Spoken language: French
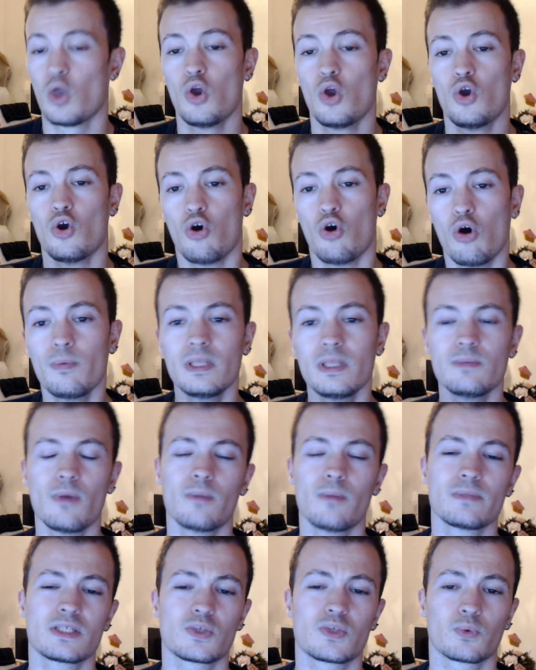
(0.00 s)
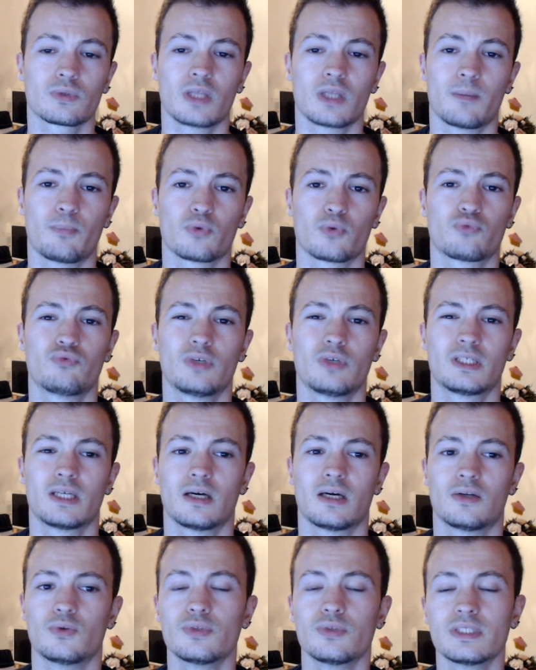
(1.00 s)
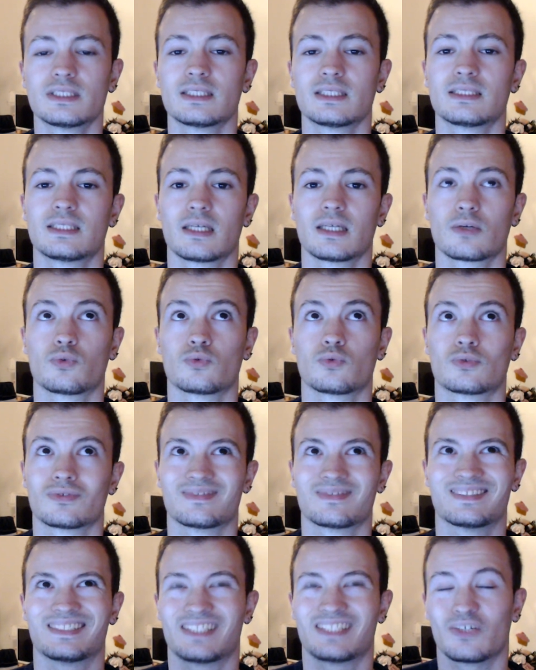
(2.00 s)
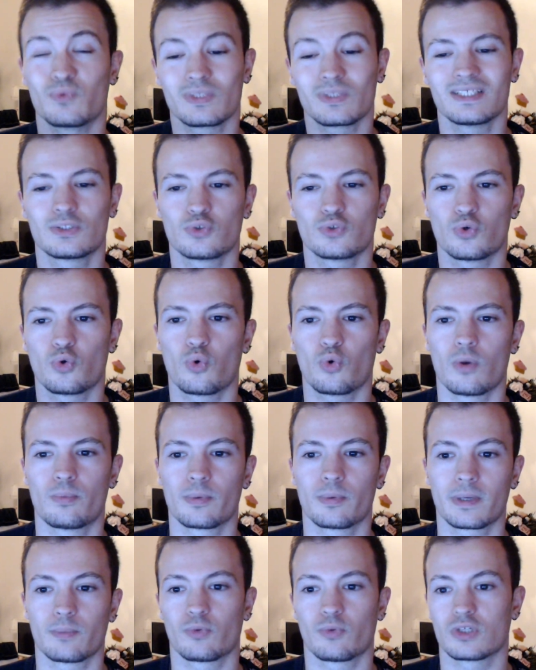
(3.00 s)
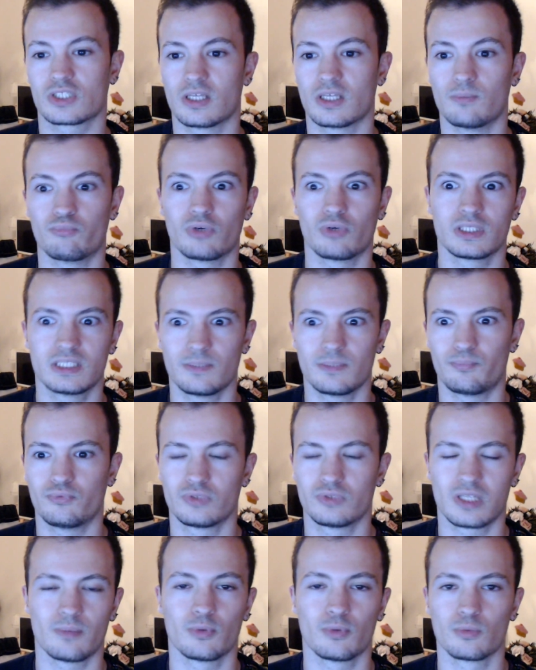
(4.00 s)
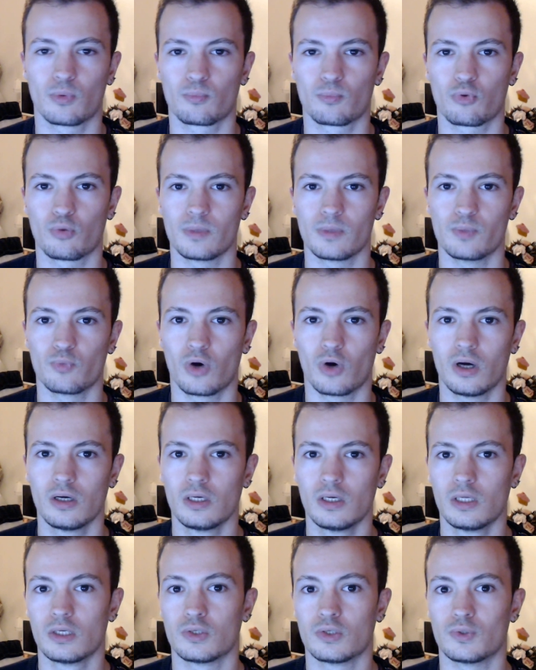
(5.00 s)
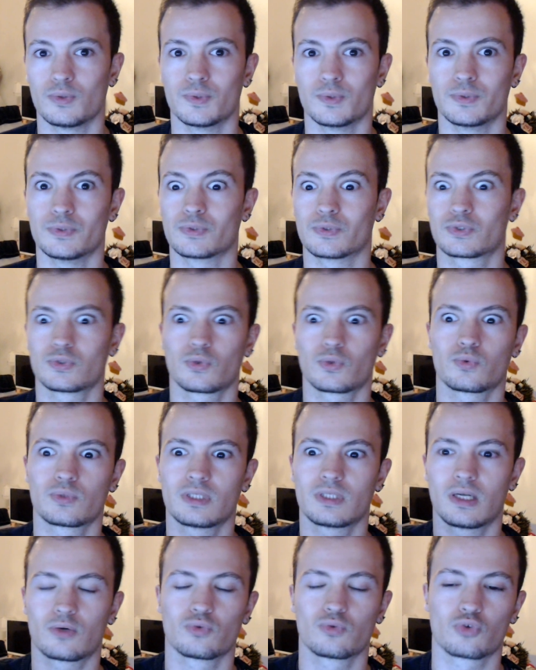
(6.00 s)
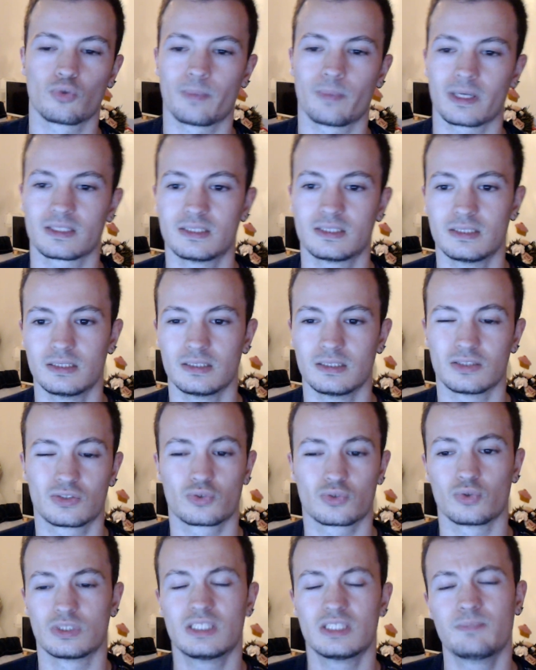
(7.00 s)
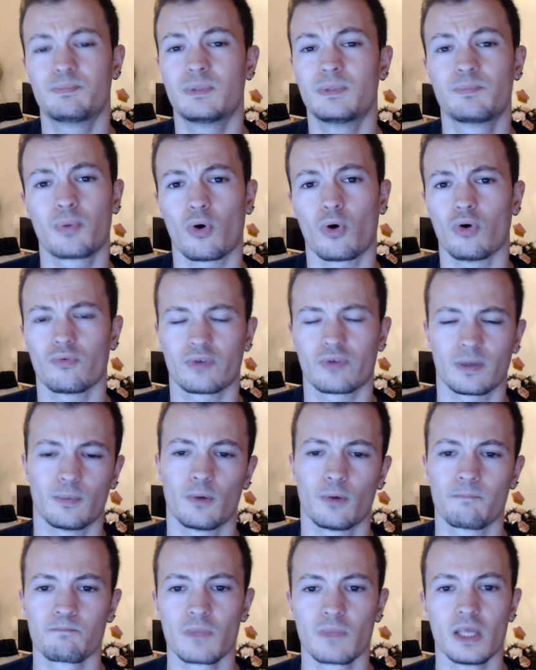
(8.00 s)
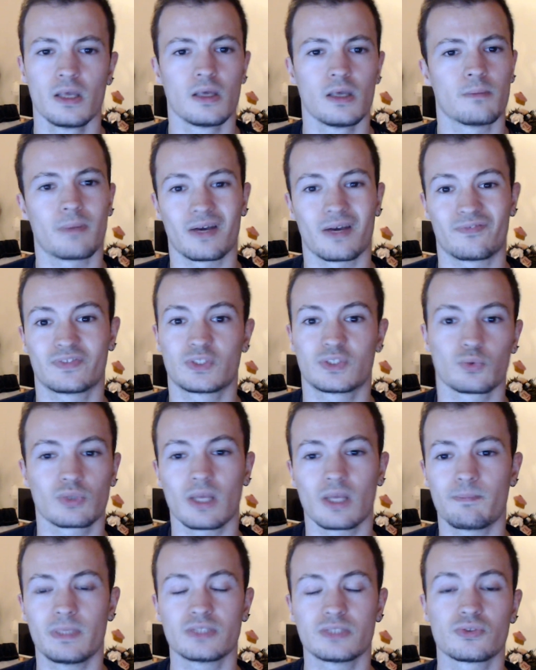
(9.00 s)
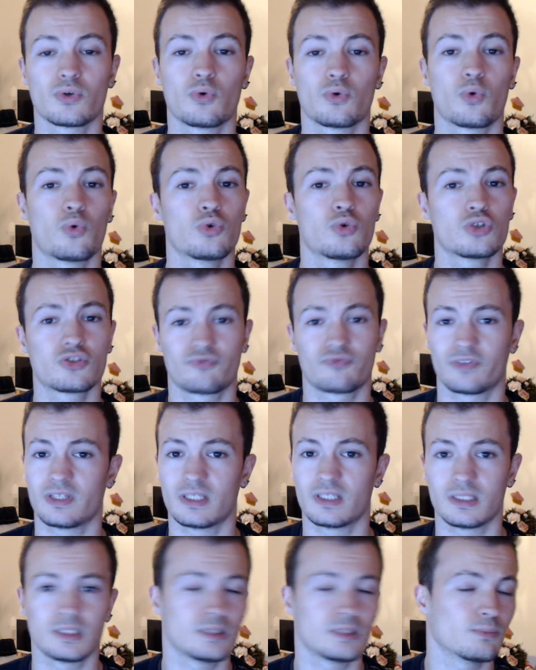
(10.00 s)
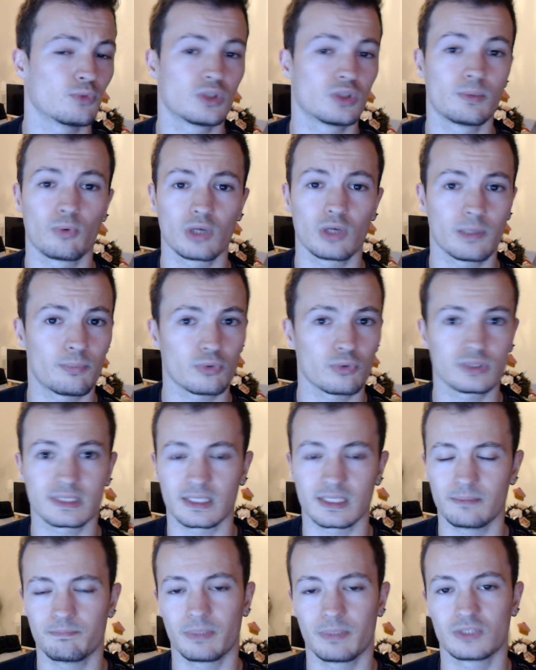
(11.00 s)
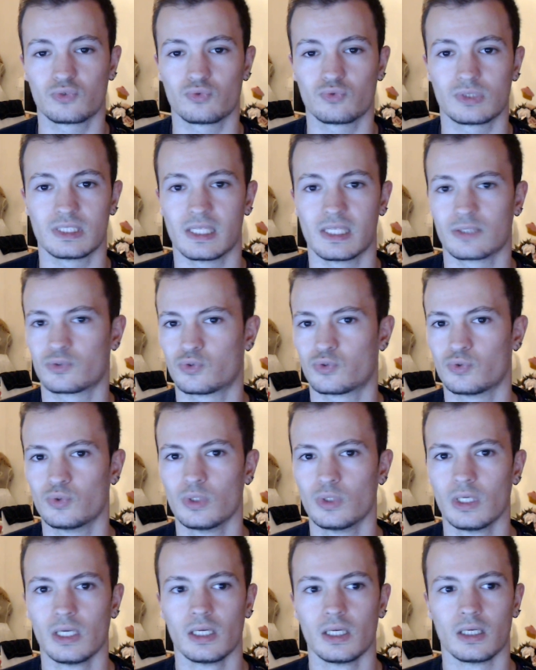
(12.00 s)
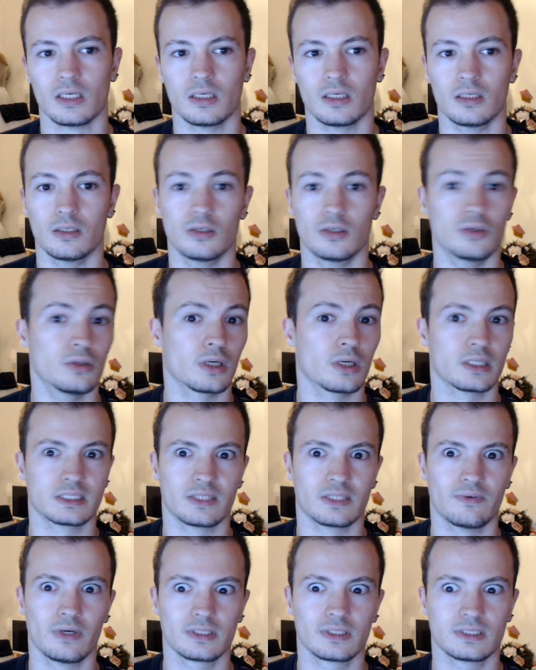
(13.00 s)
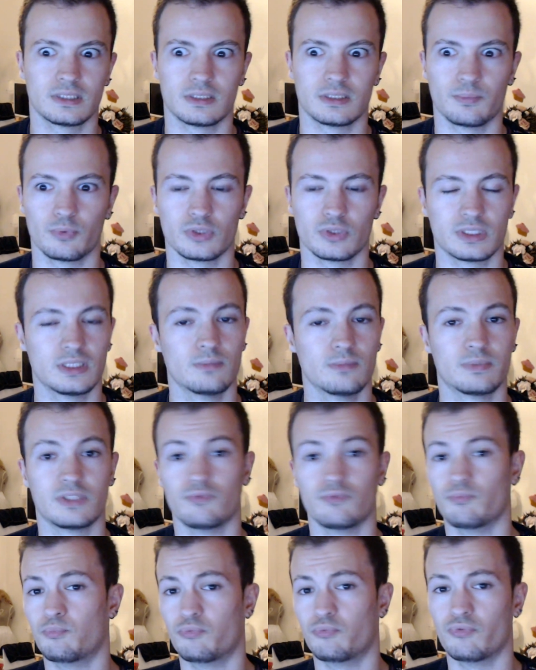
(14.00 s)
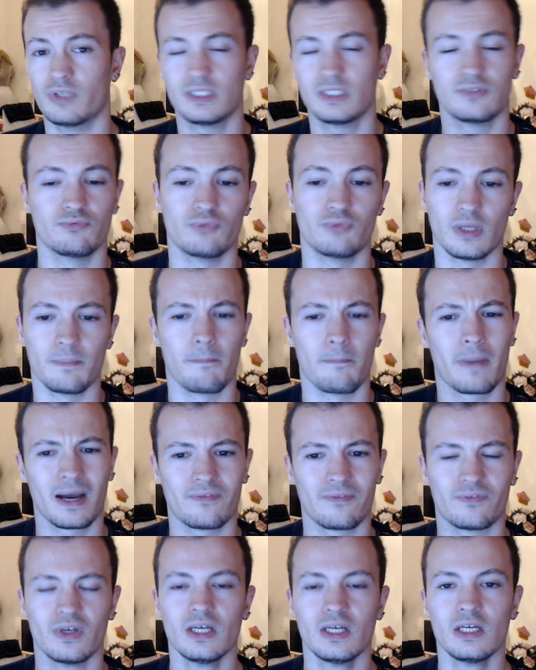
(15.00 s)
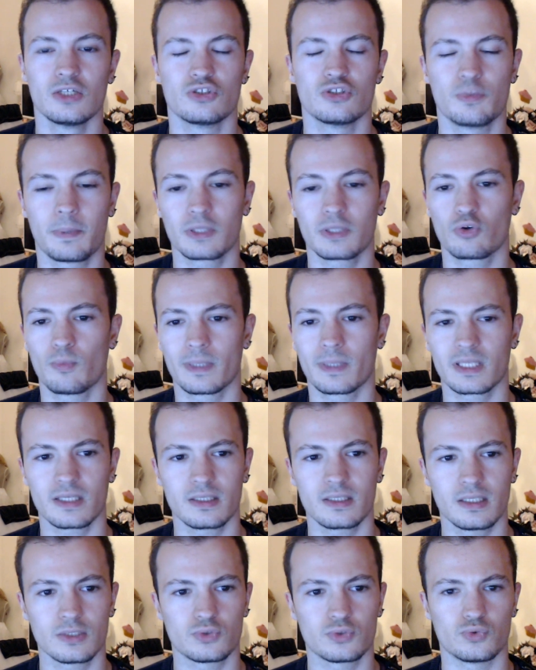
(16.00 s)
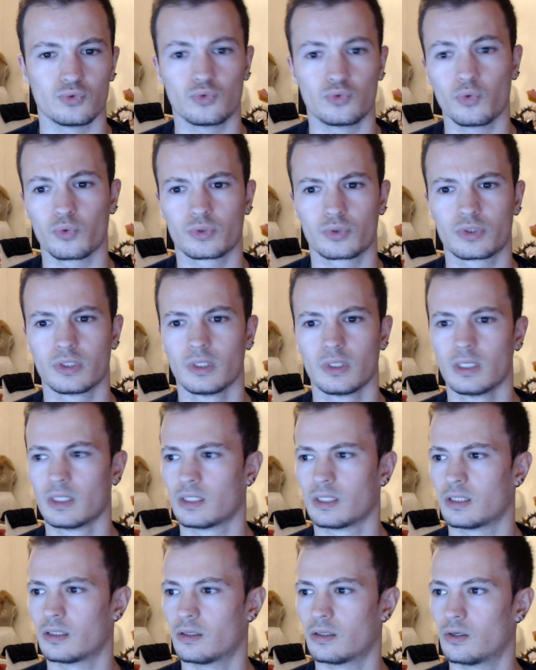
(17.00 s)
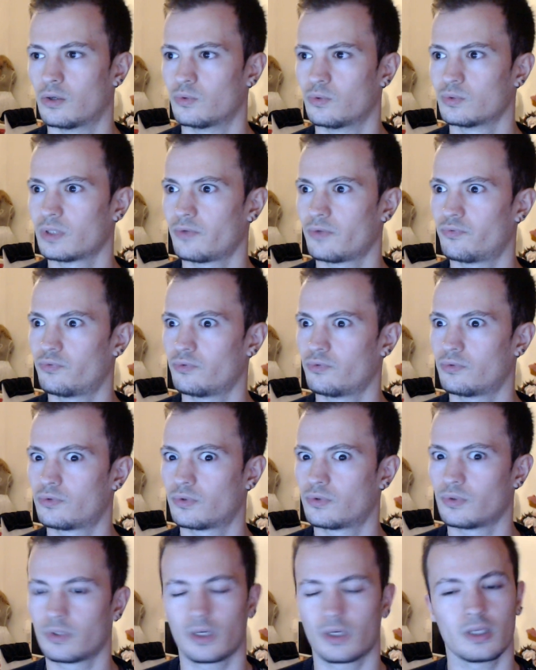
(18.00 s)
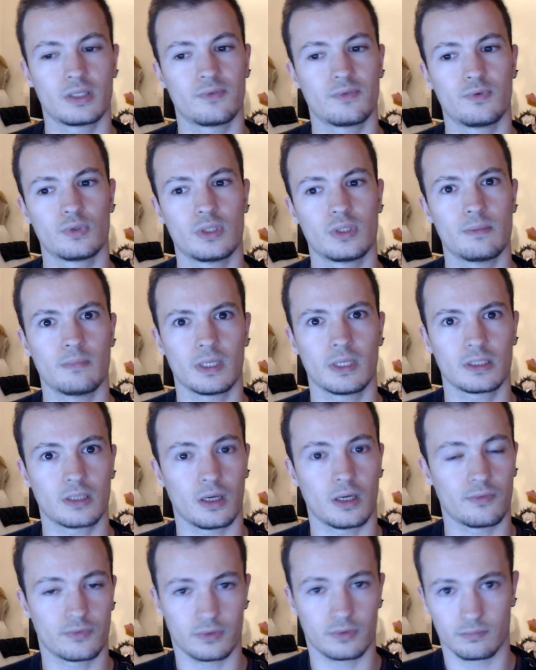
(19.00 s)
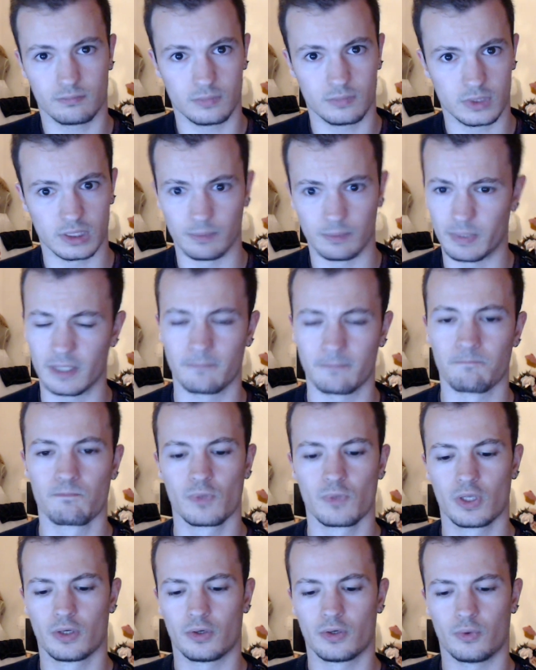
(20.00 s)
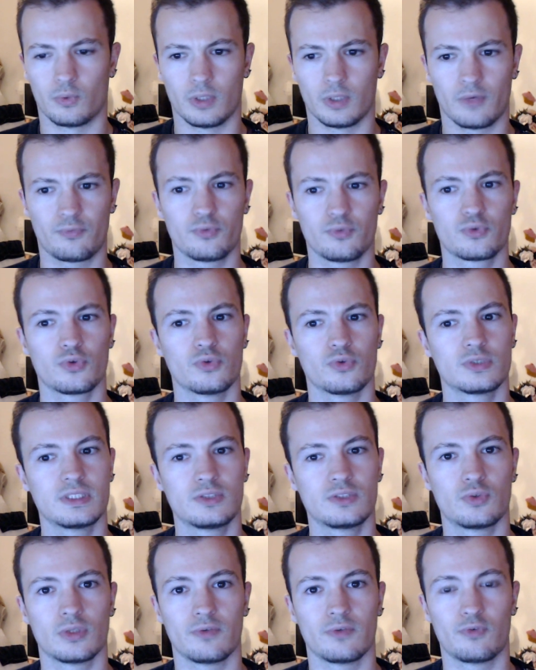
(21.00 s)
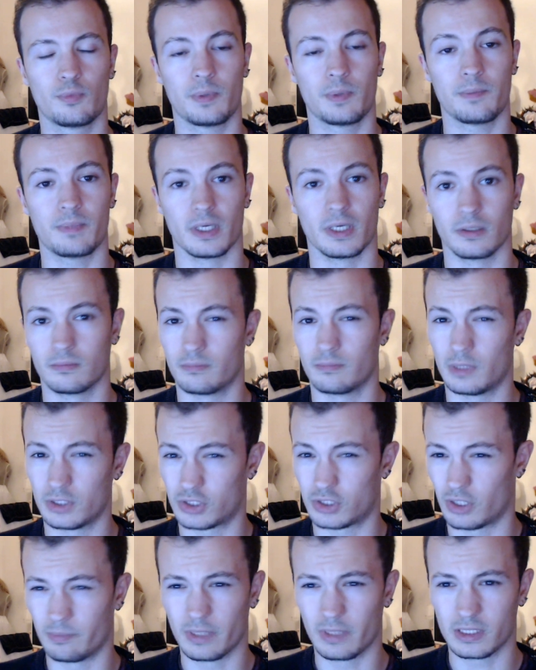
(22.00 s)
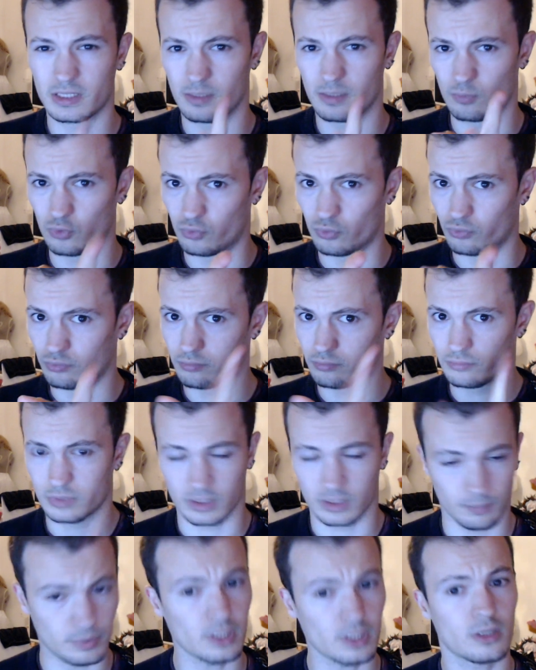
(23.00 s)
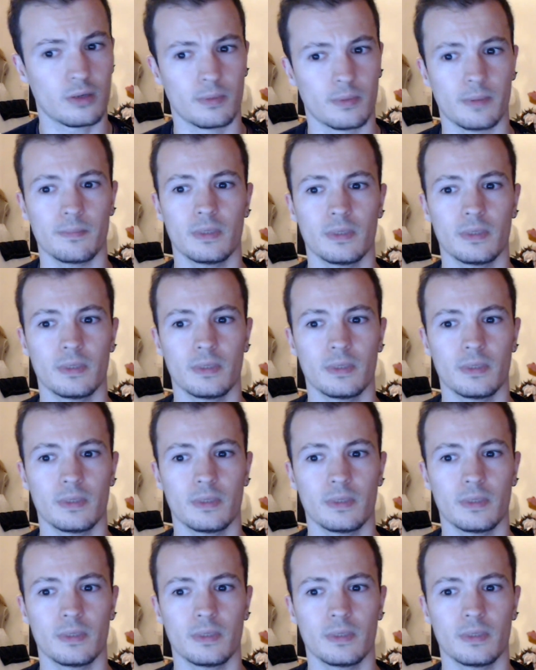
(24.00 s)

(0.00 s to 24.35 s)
Au minimum, si on tape en tous les cas le nécessaire, donc j'ai compté 100 euros à peu près pour acheter le boîtier plus l'abonnement le premier mois, euh, sans compter la contrepartie, ce que Tipeee prend vraiment. Bref, si on tape les 100 euros, je vais me débrouiller pour string, pas de souci là-dessus. Euh, reste à voir si c'est possible, si vous pouvez, si vous voulez. Bref, je vais pas trop m'attarder là-dessus. Donc, euh, on a vu qu'il y aura des VOD Minecraft, c'est bien. On a vu que le site se développait bien, mais jamais assez à mon goût. C'est bien quand même.